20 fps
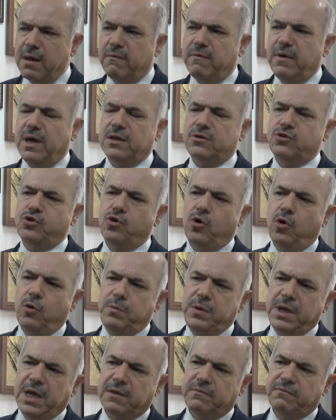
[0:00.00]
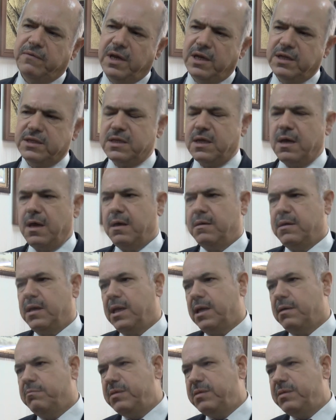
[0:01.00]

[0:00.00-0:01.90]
Veya şöbiyet veya işte e,